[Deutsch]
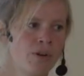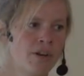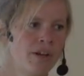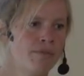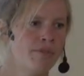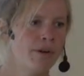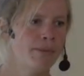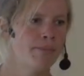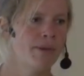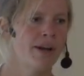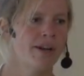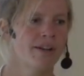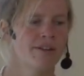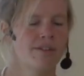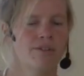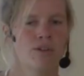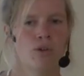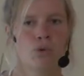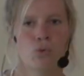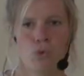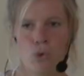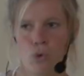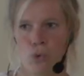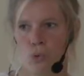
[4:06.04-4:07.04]
online vermarkte,
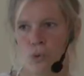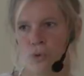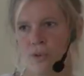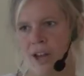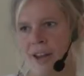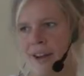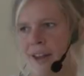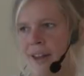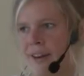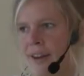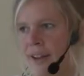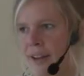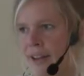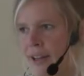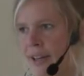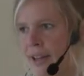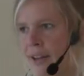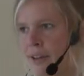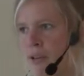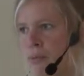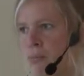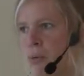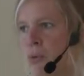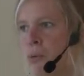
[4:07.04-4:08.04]
sind nur lose
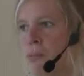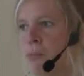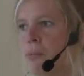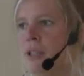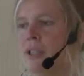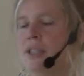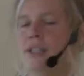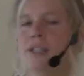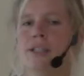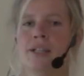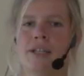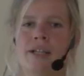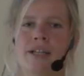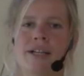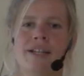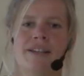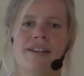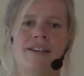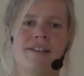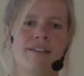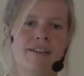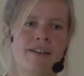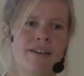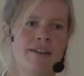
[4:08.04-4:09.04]
aneinandergelegte Blumen,
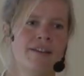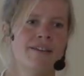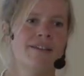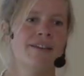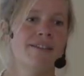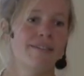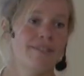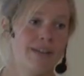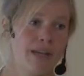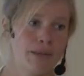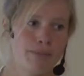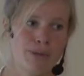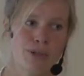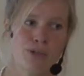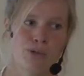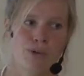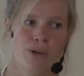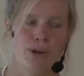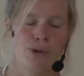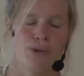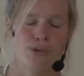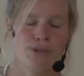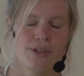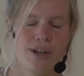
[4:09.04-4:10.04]
die sie dann selber zu
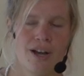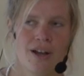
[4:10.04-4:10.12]
Hause